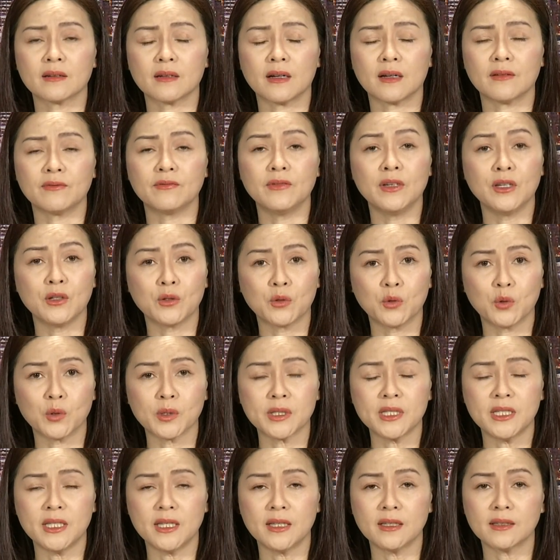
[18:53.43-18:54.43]
à, vì
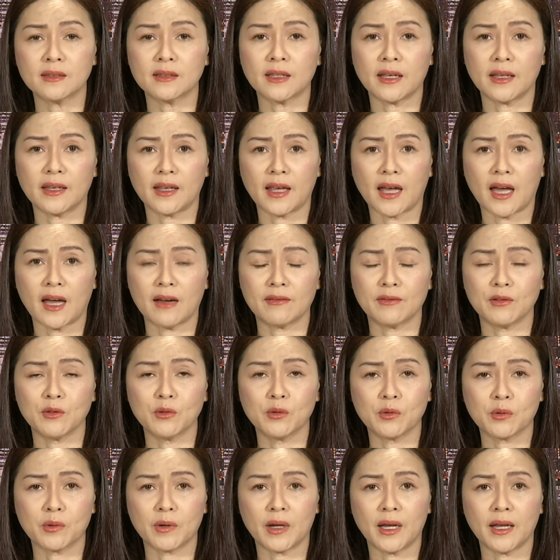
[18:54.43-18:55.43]
cuộc chiến tại nga
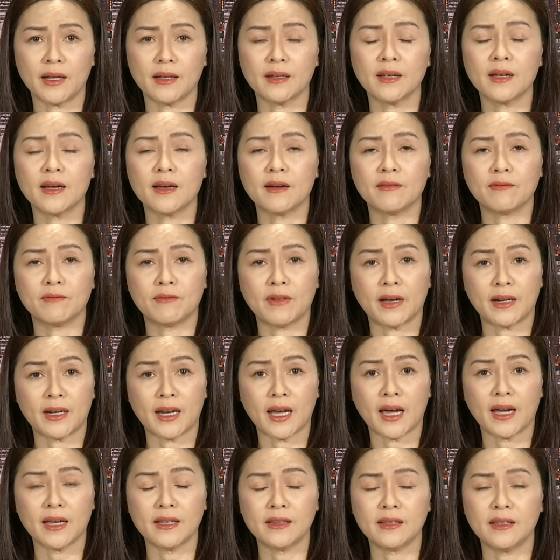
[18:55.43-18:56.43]
và ukraine và
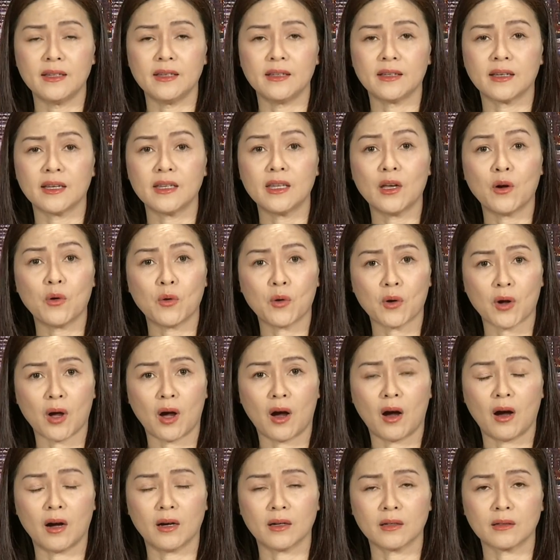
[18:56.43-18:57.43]
nay thì cái dầu
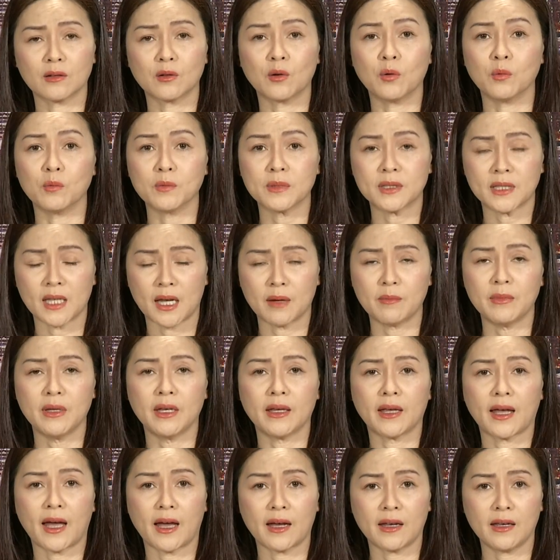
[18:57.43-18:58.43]
cọ cũng sẽ
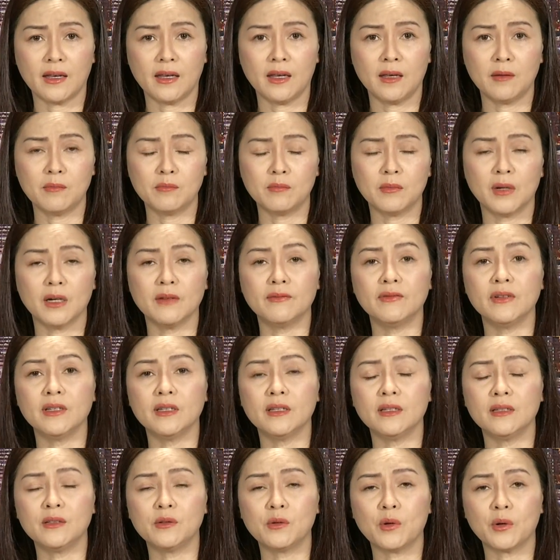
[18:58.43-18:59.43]
bị khan hiếm bởi
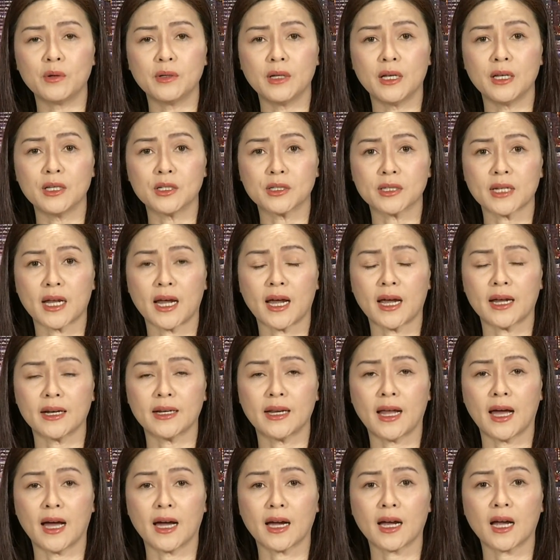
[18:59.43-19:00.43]
vì
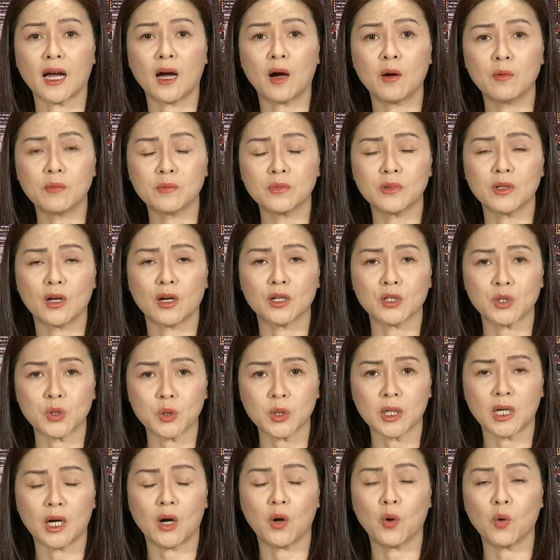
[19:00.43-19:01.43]
Indonesia đã không cho
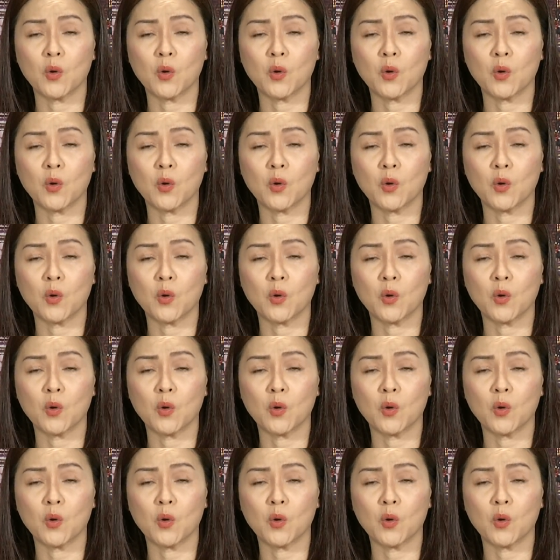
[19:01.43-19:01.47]
xuất